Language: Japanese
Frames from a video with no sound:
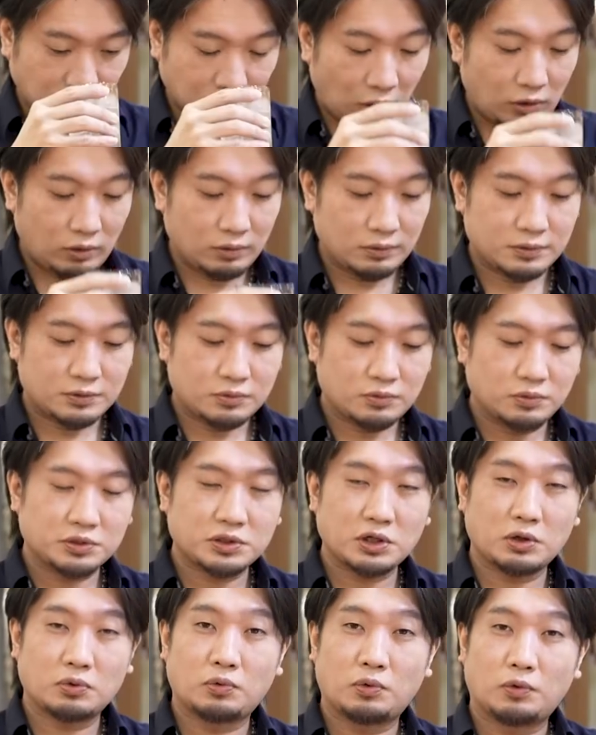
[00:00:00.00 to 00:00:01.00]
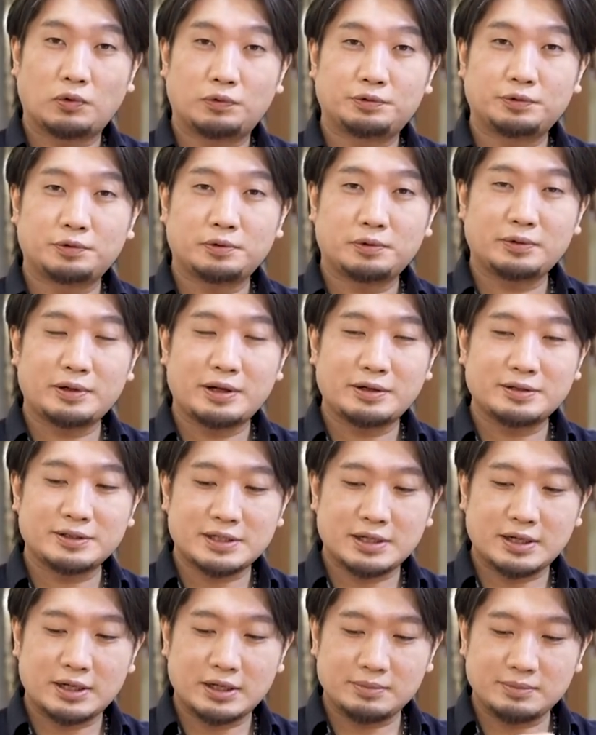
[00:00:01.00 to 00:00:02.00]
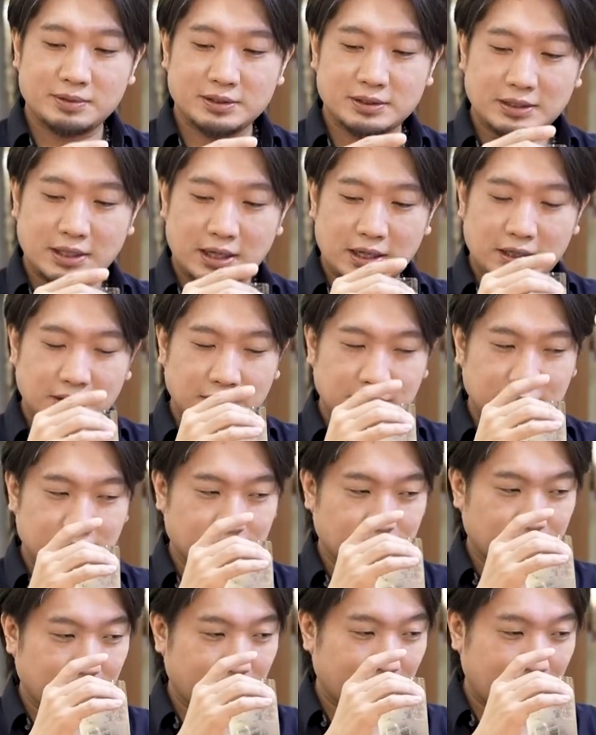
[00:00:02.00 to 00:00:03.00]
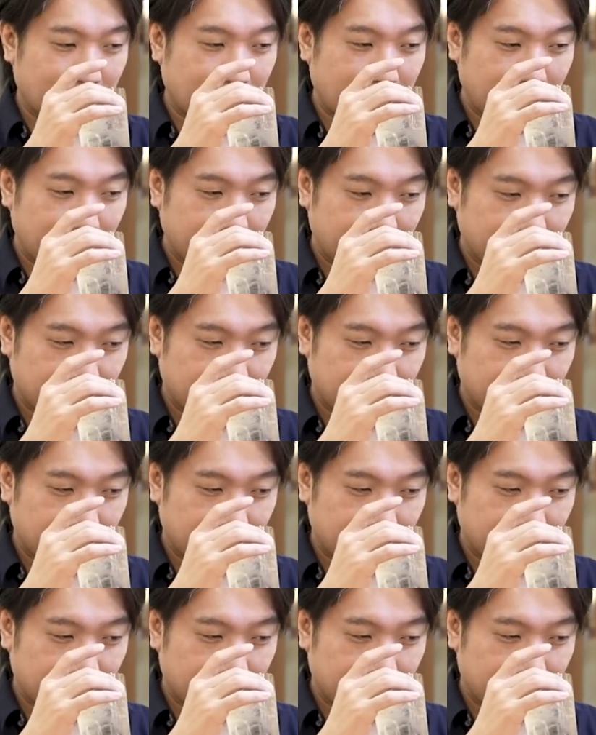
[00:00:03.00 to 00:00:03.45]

あ、少しはこうフローラルさがありますね、25年はね。